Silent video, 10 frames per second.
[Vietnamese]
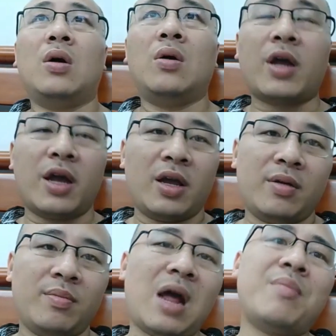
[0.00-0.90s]
Ok,
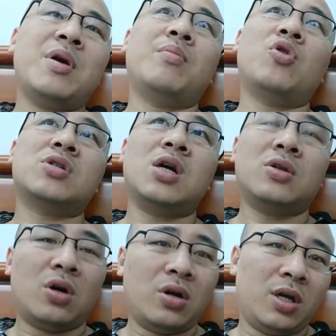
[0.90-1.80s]
đã mười một giờ
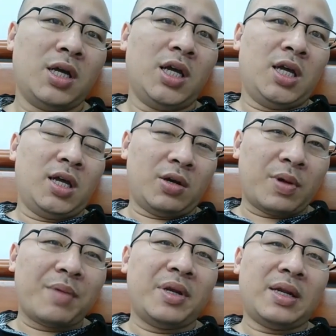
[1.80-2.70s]
rồi. Hôm
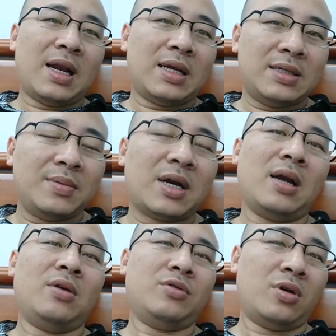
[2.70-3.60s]
nay mình đã live stream khá
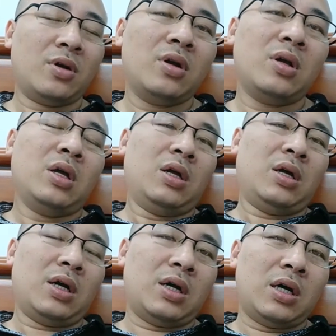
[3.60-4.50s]
lâu rồi.
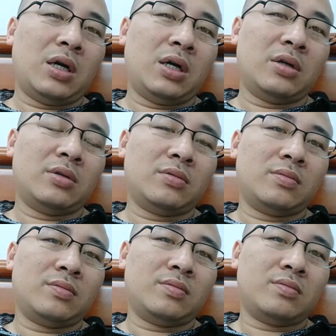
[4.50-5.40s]
à,
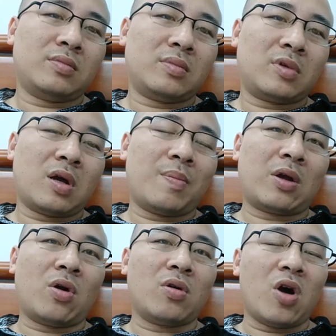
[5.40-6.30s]
Các
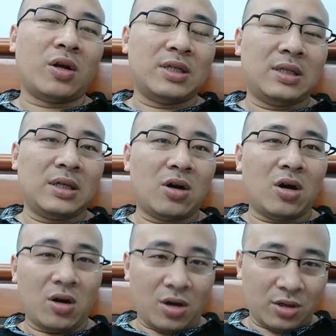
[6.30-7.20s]
bạn có câu hỏi gì thì có
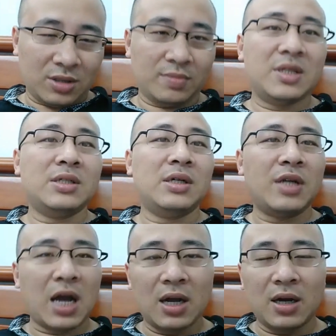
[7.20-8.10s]
hỏi bên dưới
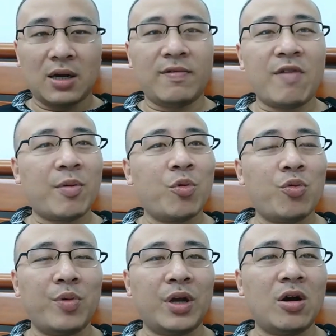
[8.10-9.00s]
nhé. Vào Facebook
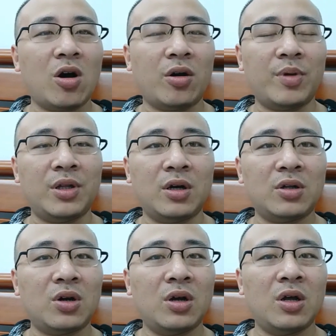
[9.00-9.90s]
của mình cứ hỏi bình thường thôi.